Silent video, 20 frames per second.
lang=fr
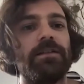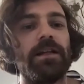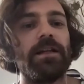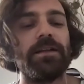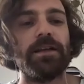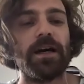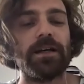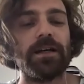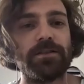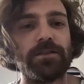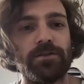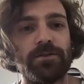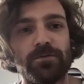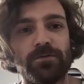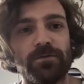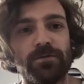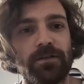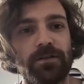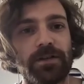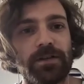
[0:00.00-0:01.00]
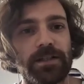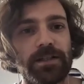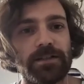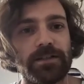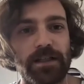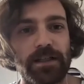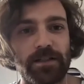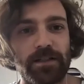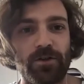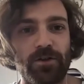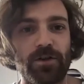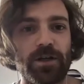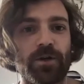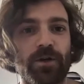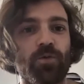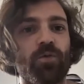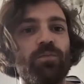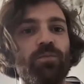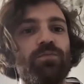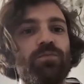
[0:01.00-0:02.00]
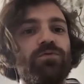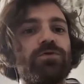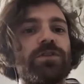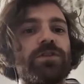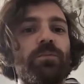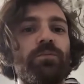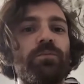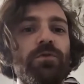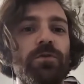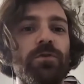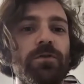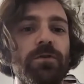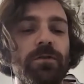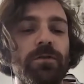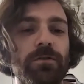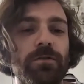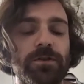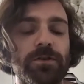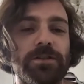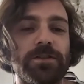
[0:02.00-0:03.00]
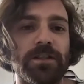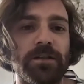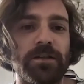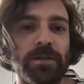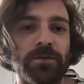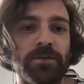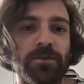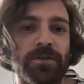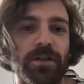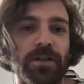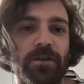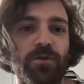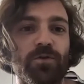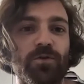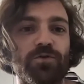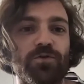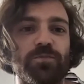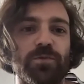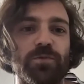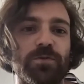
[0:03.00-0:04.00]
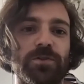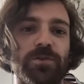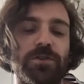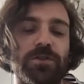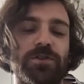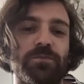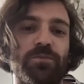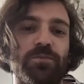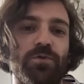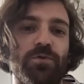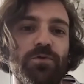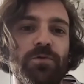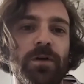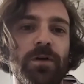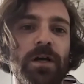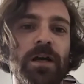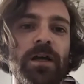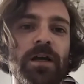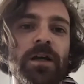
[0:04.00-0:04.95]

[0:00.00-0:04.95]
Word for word: la narration, avec les acteurs, et qu'on pousse un peu le, cinéma dans ses retranchements. Ça, j'aime beaucoup.